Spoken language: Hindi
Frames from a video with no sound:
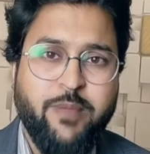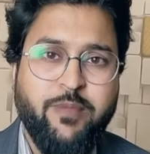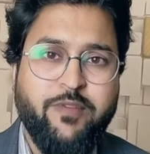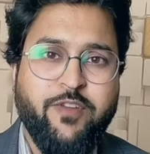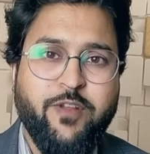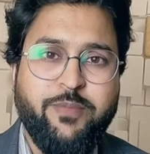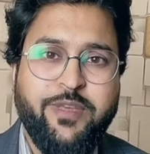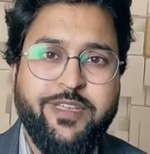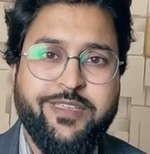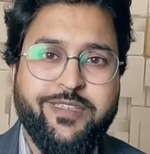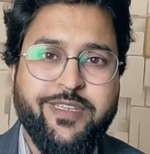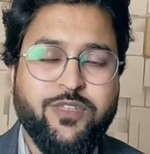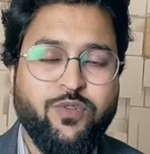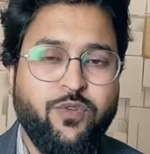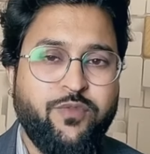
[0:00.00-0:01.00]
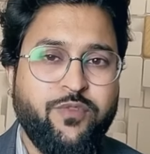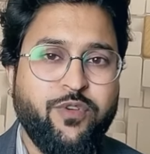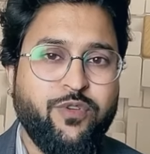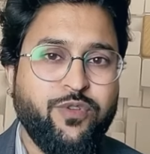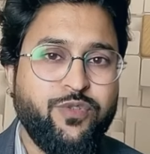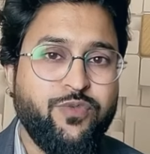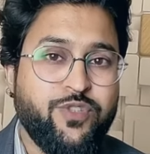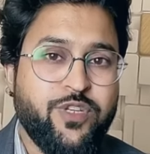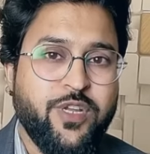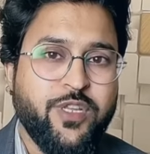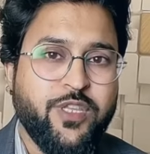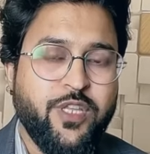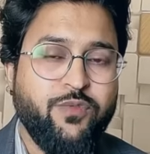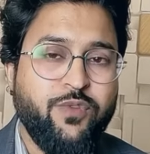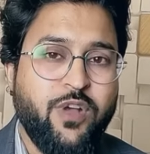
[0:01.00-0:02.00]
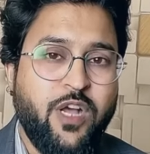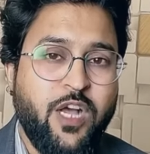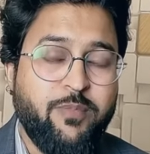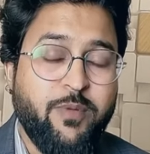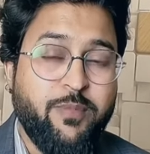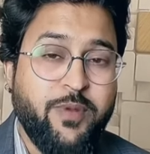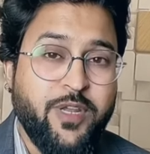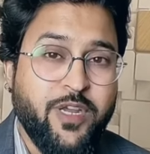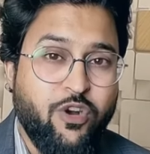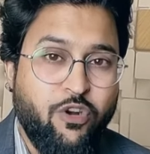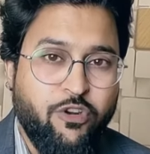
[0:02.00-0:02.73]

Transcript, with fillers: प्राइमेवरा पी सिक्स सॉफ्टवेयर को यूज़ करते हुए आप अपने